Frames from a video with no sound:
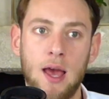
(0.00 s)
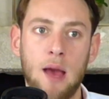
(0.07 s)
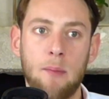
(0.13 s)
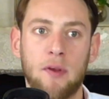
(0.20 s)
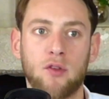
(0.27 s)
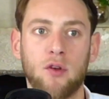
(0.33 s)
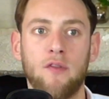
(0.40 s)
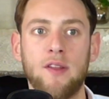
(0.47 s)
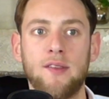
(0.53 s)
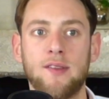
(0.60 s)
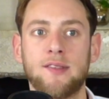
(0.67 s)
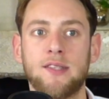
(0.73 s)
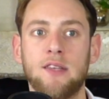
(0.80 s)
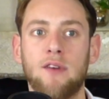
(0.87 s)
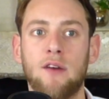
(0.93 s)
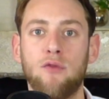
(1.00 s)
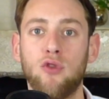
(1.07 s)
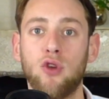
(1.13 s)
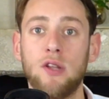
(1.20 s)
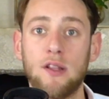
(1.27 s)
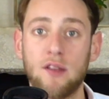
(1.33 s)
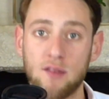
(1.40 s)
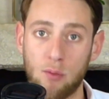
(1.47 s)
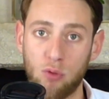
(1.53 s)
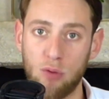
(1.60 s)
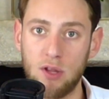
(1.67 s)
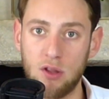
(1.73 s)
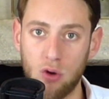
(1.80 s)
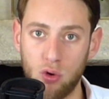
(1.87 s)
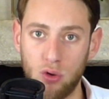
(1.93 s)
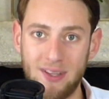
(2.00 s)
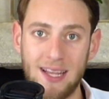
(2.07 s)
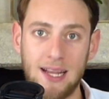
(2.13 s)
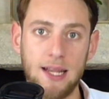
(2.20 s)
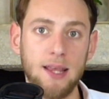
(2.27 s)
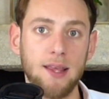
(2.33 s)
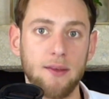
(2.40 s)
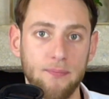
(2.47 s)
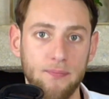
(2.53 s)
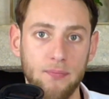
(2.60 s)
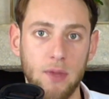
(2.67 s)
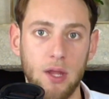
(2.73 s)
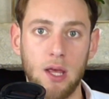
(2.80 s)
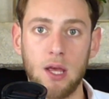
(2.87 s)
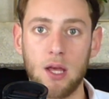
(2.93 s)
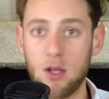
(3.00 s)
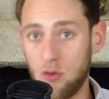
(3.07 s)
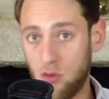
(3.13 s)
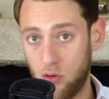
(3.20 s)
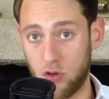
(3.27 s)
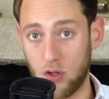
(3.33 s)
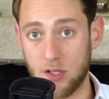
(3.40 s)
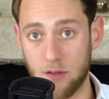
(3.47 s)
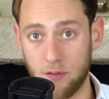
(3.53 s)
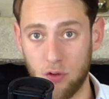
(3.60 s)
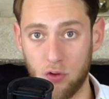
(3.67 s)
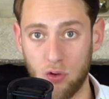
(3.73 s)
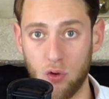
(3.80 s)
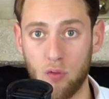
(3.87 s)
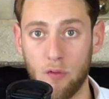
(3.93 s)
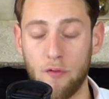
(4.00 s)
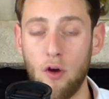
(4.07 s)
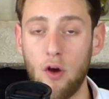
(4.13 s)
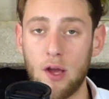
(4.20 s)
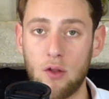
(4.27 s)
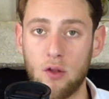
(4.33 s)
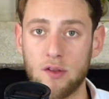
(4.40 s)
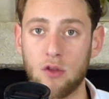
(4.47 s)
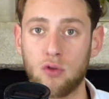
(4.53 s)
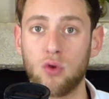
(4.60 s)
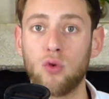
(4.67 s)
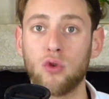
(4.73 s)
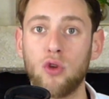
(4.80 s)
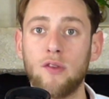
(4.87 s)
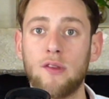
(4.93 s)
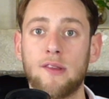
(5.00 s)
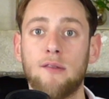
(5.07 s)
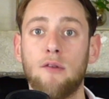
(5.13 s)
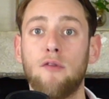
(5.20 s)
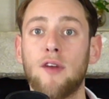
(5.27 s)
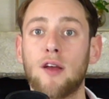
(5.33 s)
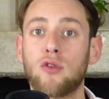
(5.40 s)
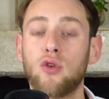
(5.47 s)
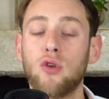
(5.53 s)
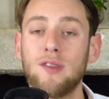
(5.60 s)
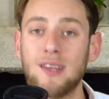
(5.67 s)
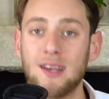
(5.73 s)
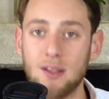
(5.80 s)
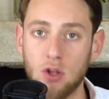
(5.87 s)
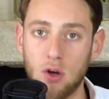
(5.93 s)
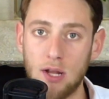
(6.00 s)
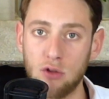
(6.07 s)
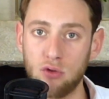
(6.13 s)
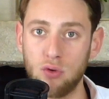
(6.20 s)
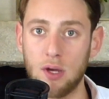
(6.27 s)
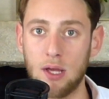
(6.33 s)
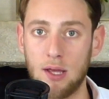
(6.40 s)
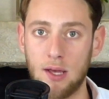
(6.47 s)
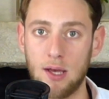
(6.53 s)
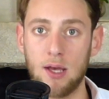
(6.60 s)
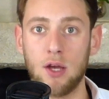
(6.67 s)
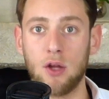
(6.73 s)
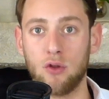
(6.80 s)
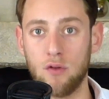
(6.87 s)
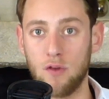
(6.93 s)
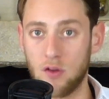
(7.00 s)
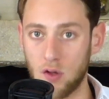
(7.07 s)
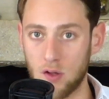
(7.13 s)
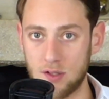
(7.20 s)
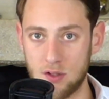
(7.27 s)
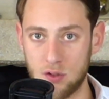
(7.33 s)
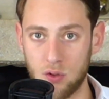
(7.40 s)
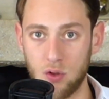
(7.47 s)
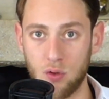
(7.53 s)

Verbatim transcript: parce qu'en fait, c'est ce qui va vous donner dans un premier temps le déclic de sortir de votre zone de confort, et dans un second temps, c'est ce qui va vous faire tenir dans la durée de votre sortie de zone de